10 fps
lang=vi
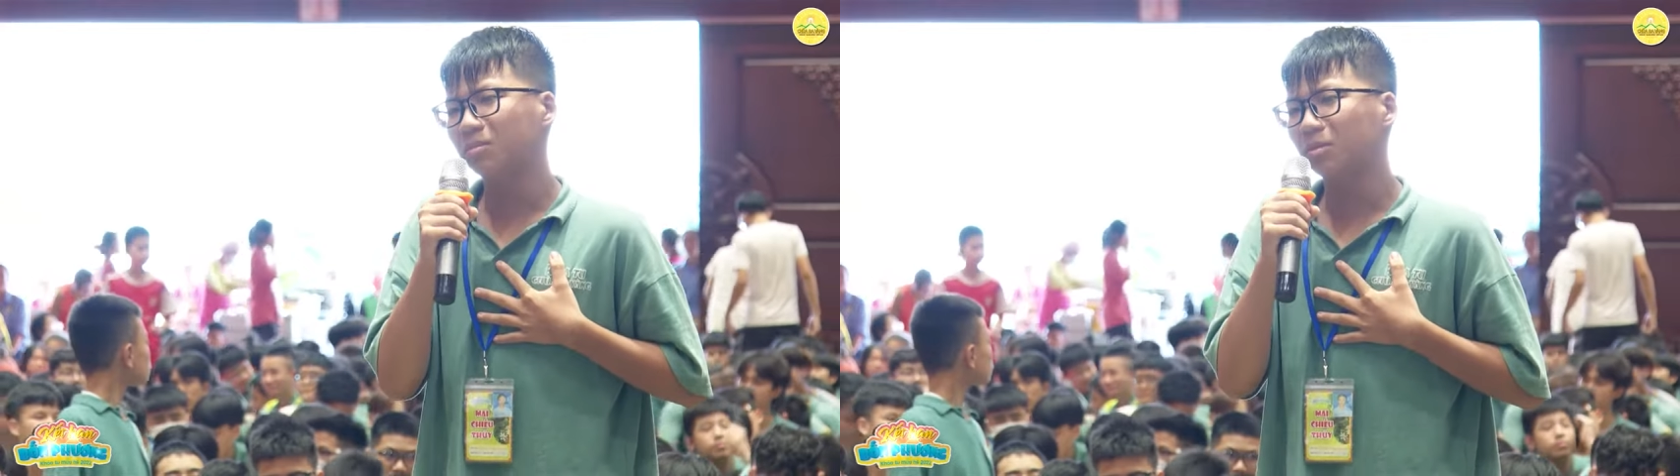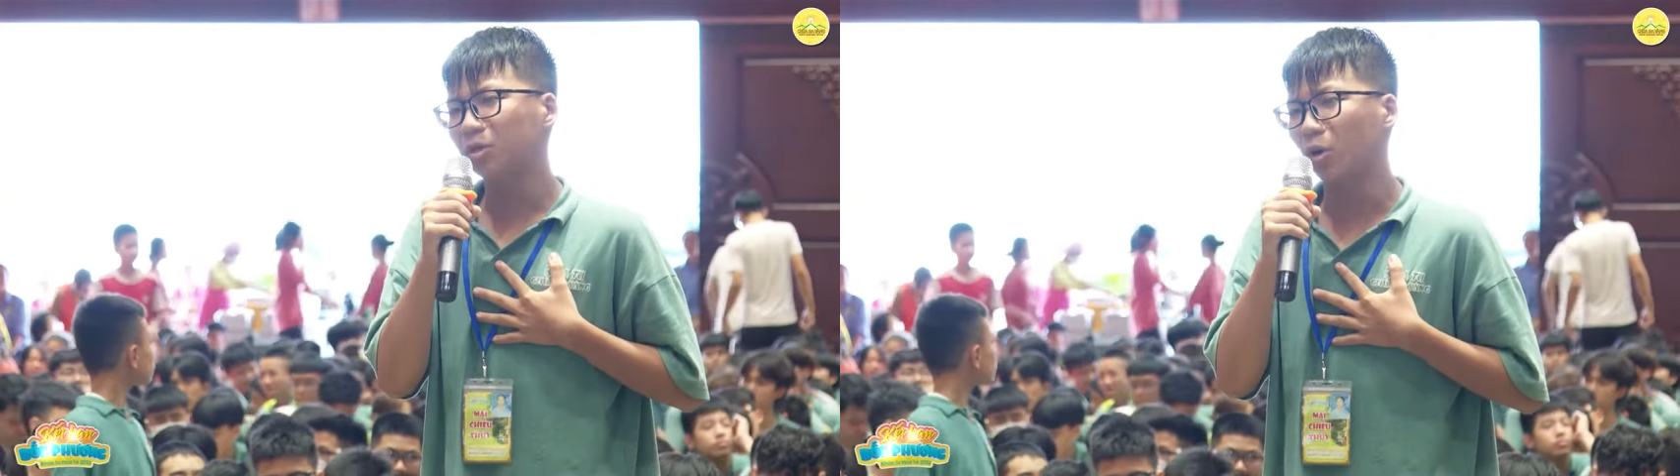
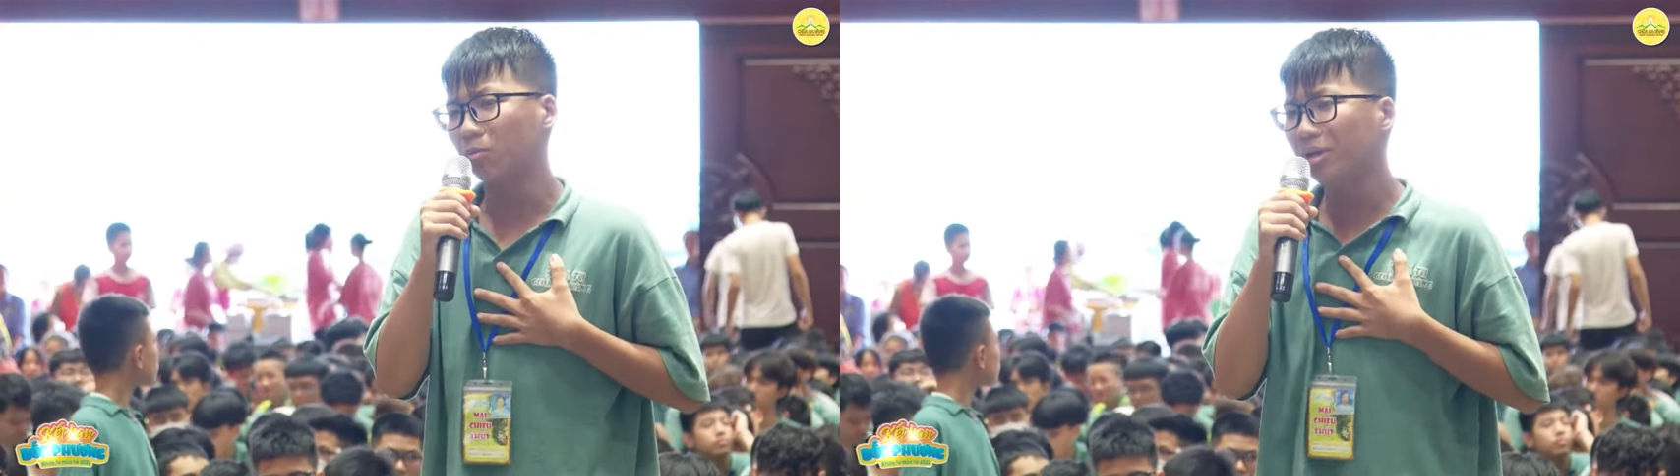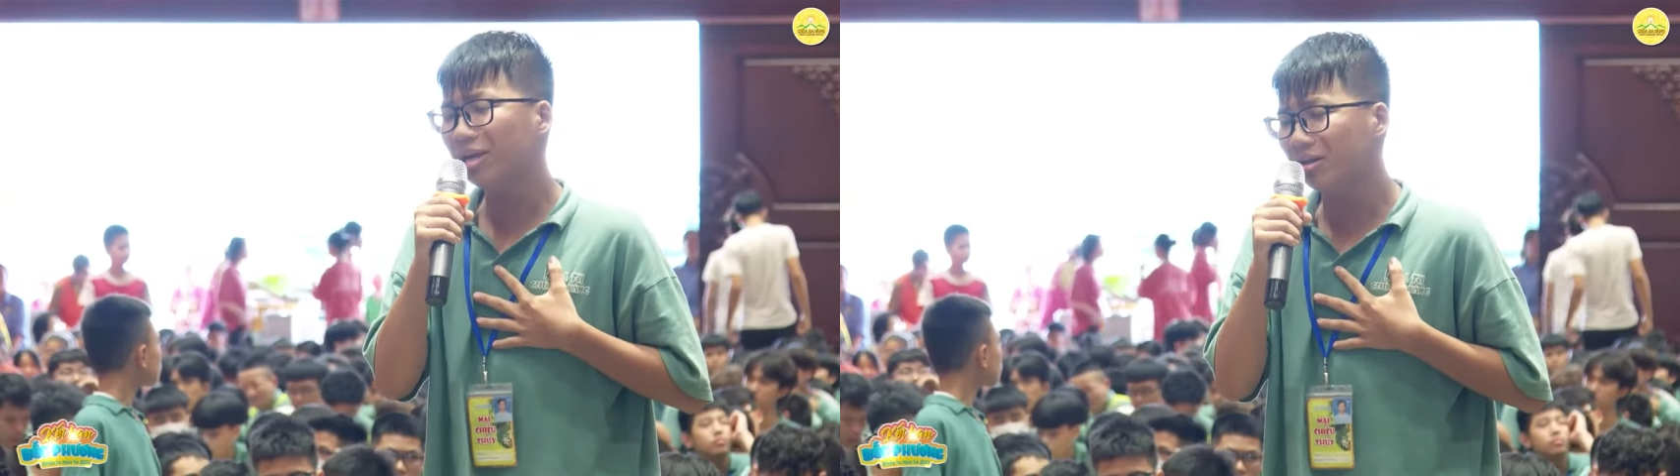Ừ.
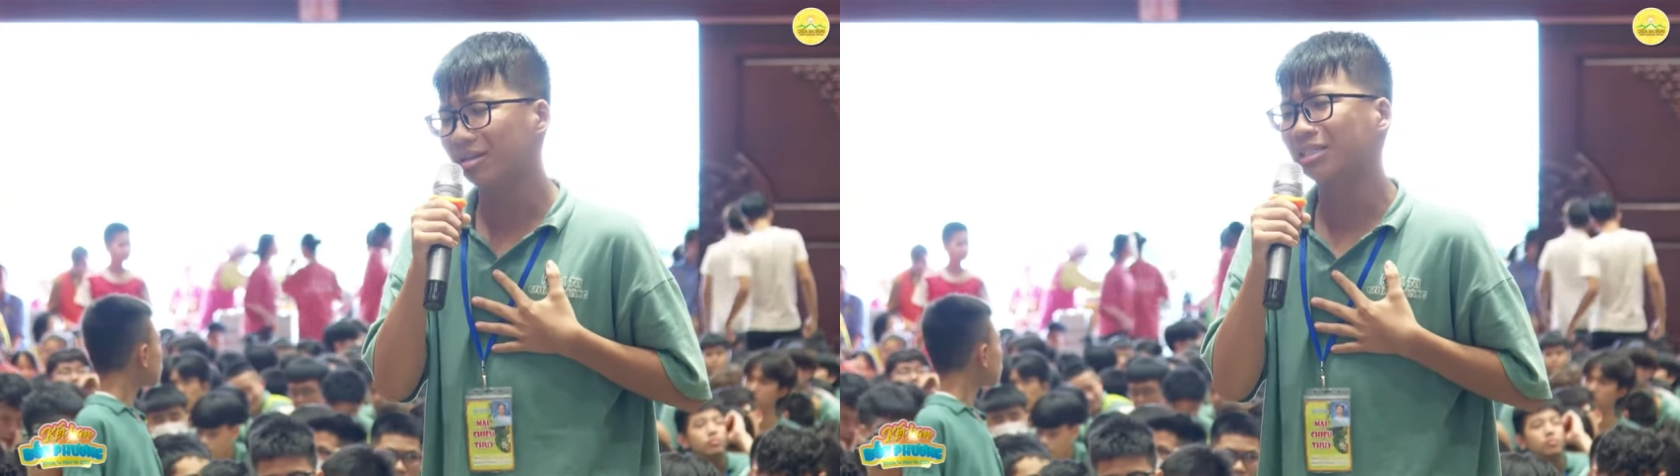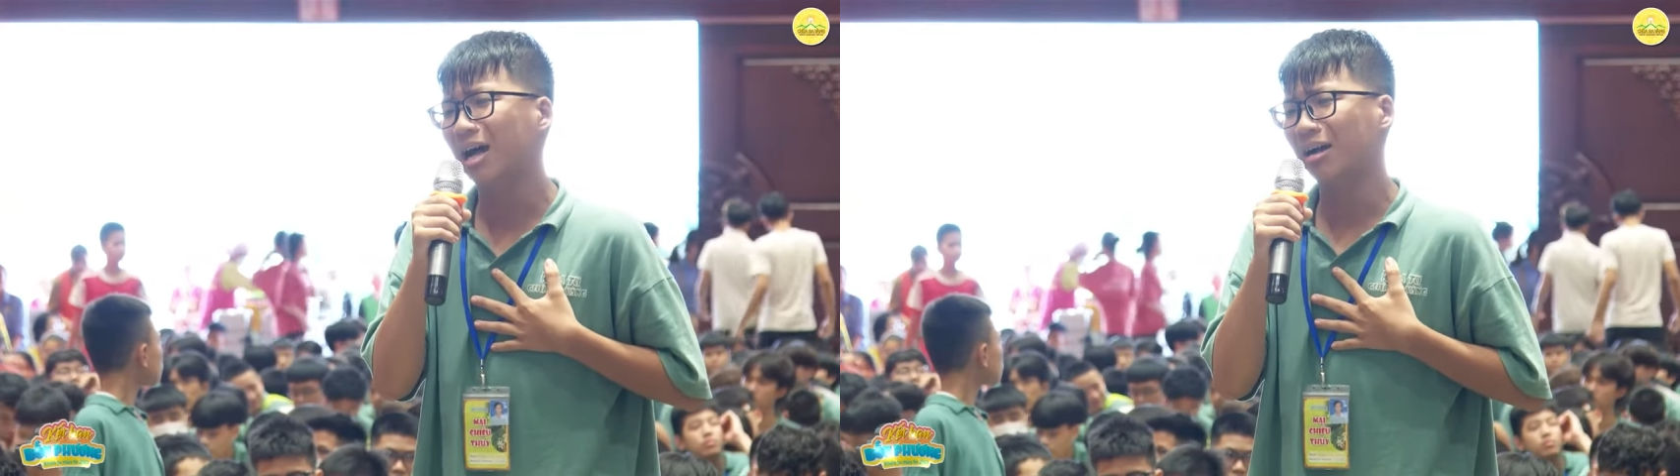Con biết
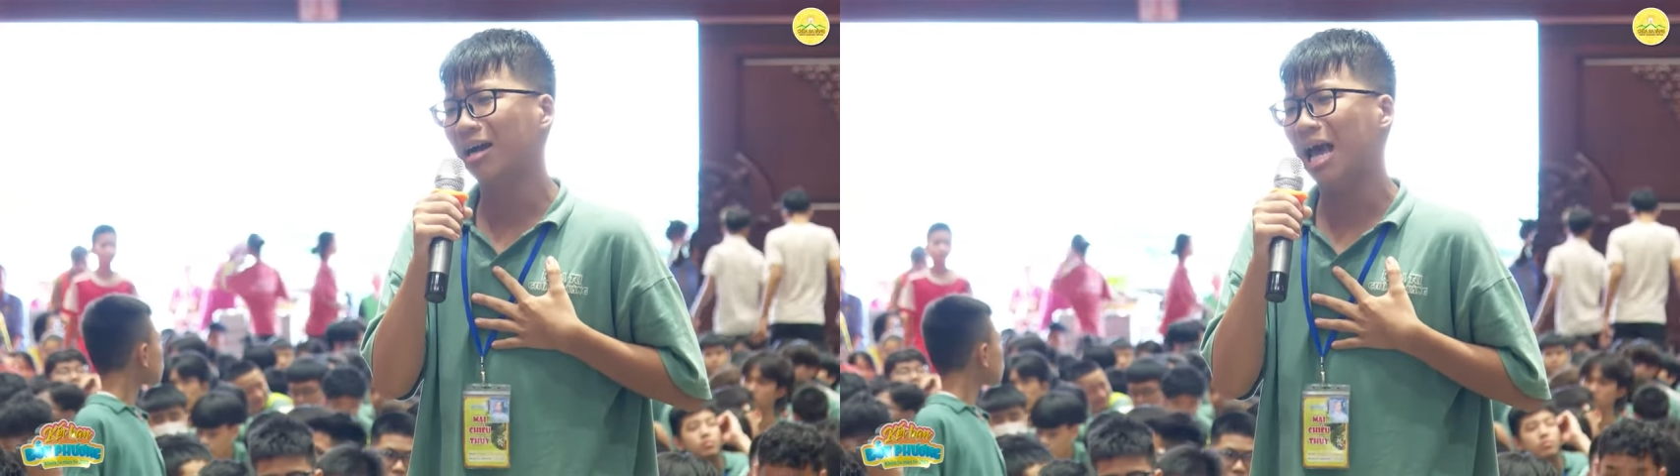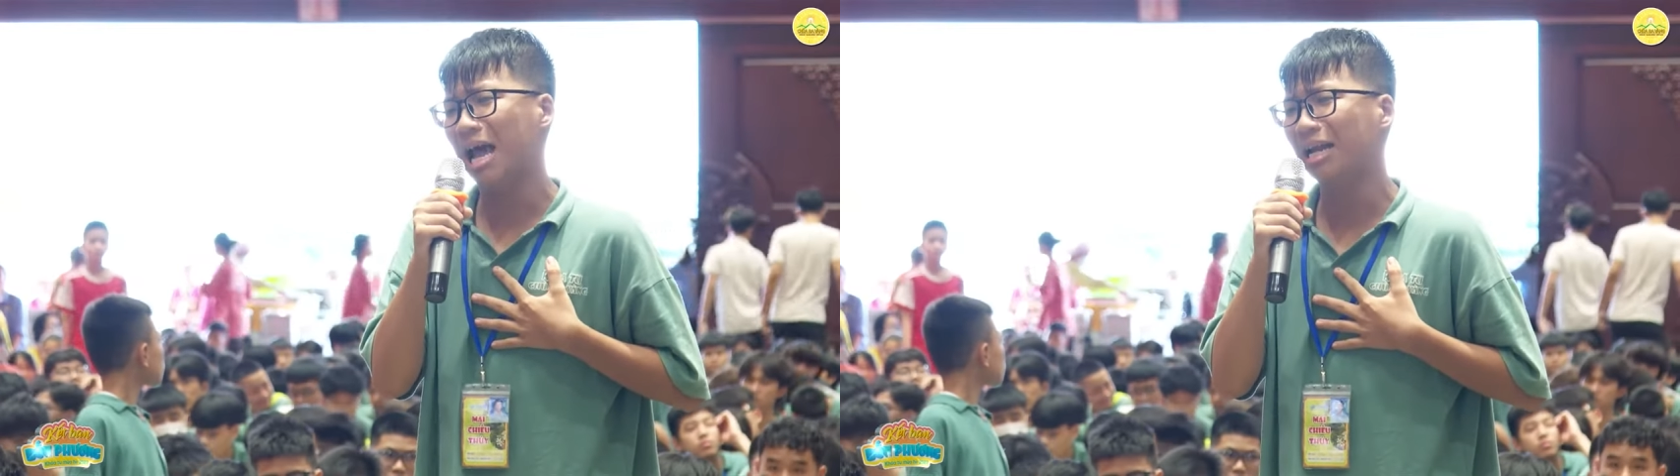được
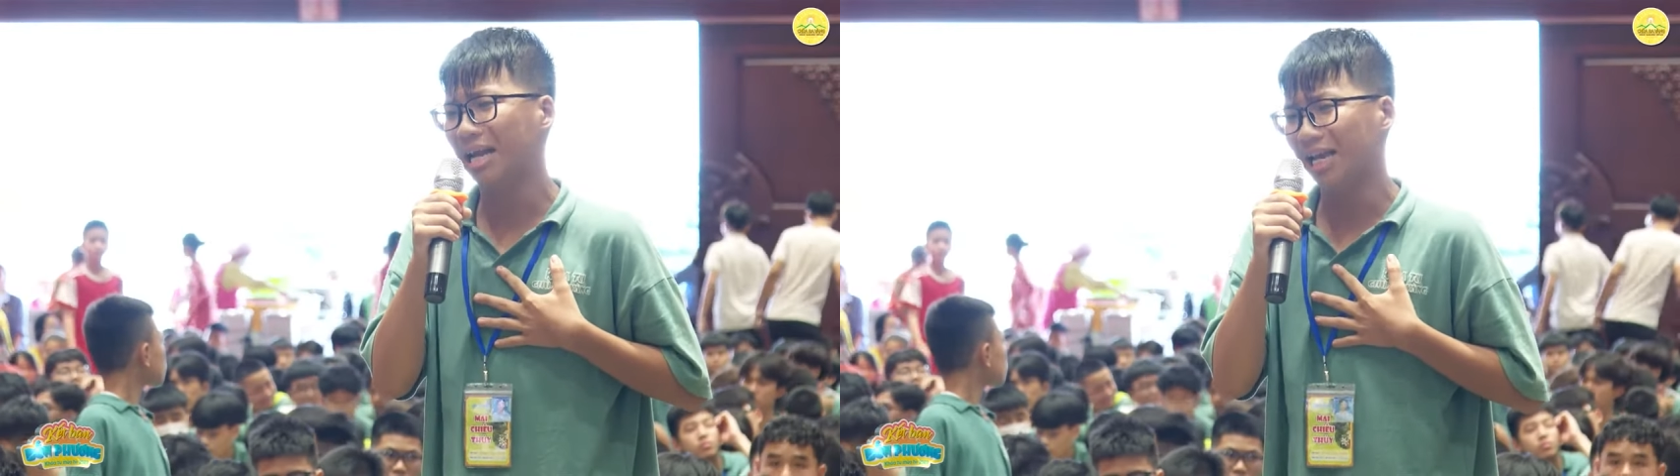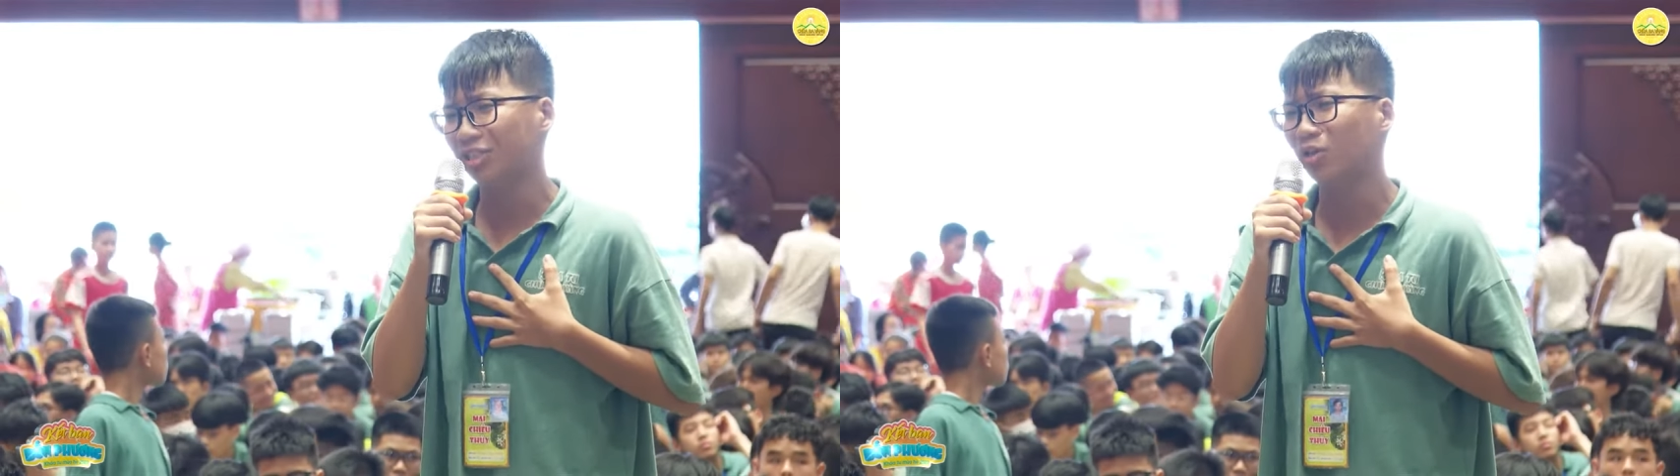rằng là
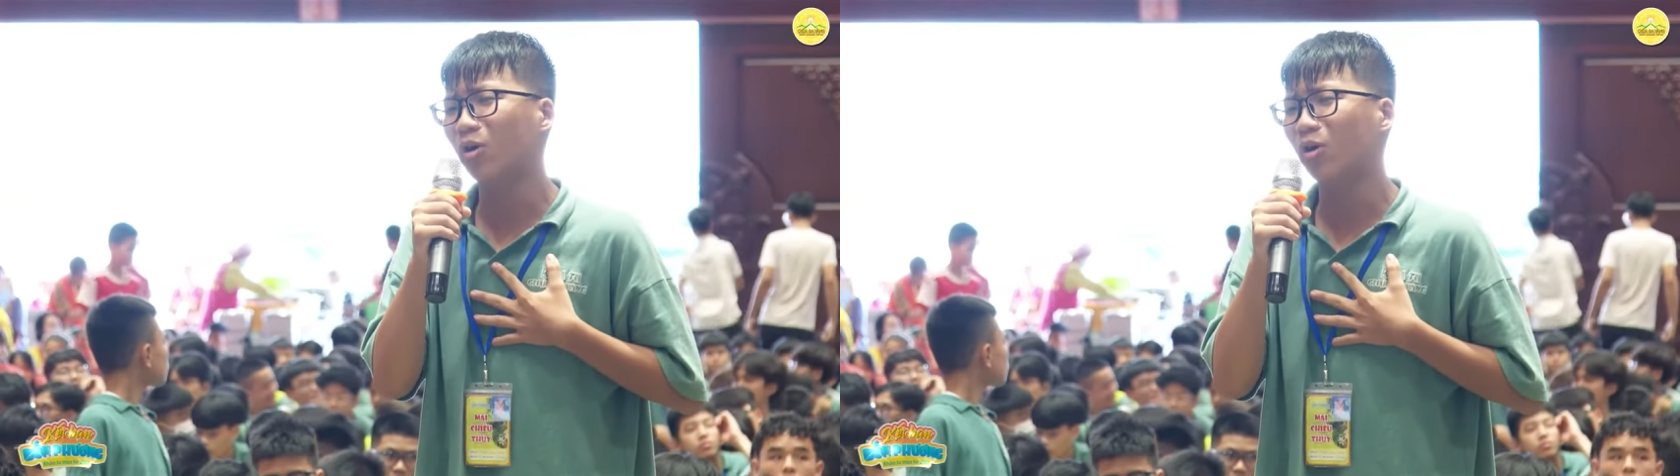để